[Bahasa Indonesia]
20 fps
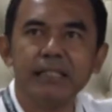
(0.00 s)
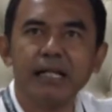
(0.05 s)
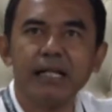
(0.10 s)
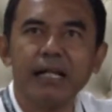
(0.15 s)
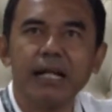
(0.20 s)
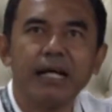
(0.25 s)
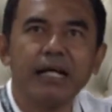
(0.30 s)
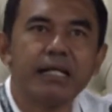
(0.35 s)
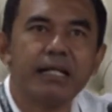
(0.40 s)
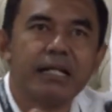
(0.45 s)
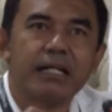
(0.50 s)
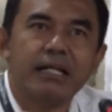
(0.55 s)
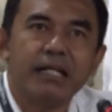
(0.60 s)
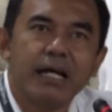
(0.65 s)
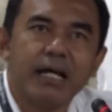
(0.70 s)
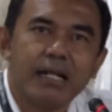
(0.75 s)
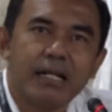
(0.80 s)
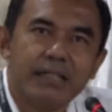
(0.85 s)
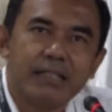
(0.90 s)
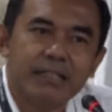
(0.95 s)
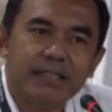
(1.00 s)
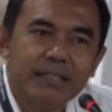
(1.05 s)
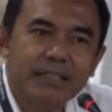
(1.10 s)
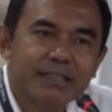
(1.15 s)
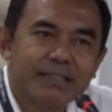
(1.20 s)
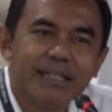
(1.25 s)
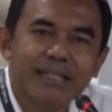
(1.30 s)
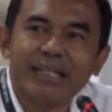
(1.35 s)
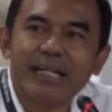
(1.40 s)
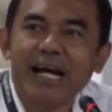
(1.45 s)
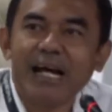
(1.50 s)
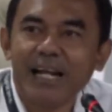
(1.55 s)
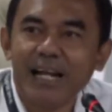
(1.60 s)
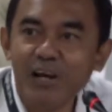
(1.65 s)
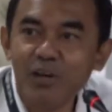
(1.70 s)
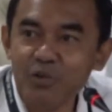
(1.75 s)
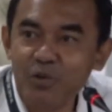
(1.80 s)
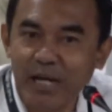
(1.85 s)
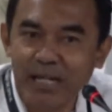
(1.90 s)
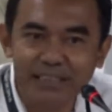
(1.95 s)
yang lahir dari
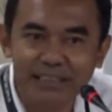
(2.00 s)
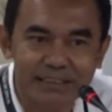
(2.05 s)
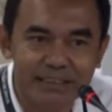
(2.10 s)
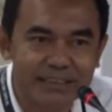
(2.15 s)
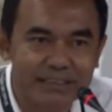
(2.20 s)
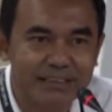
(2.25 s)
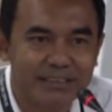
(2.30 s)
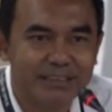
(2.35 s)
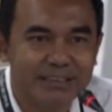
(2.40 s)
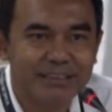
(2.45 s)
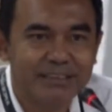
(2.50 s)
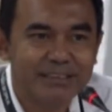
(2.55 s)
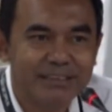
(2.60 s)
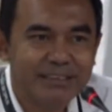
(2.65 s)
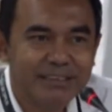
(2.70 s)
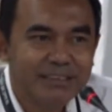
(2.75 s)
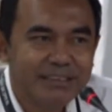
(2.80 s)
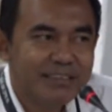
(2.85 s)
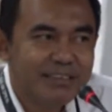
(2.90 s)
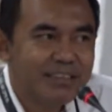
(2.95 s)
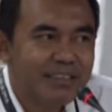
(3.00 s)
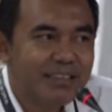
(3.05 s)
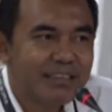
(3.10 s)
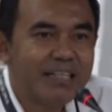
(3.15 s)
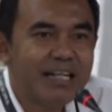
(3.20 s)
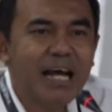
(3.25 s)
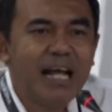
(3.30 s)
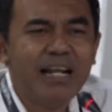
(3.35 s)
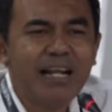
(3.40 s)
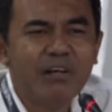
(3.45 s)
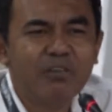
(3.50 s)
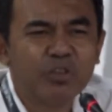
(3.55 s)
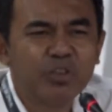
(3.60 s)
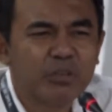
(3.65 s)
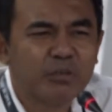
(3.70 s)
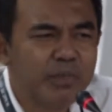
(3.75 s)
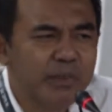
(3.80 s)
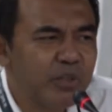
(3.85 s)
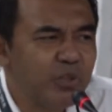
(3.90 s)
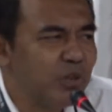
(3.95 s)
kegalauan. Galau
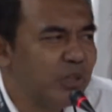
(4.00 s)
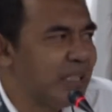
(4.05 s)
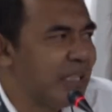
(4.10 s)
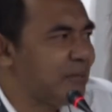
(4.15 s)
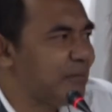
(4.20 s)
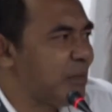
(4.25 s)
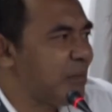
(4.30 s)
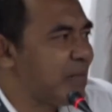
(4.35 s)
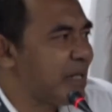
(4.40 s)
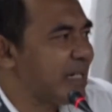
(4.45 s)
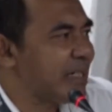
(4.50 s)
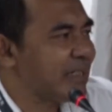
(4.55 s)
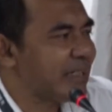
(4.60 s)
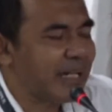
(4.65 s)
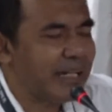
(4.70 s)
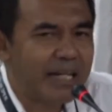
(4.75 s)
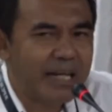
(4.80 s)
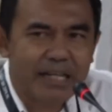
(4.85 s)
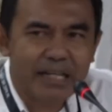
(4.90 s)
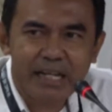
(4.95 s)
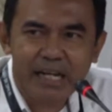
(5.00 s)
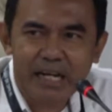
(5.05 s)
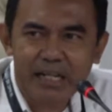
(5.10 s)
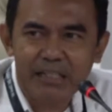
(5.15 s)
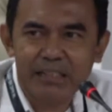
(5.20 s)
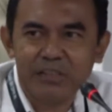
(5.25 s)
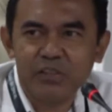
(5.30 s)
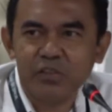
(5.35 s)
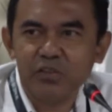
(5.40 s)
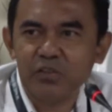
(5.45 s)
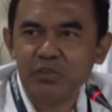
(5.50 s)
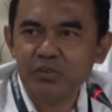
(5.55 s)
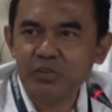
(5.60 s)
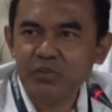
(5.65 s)
sebetulnya pemerintah daerah itu.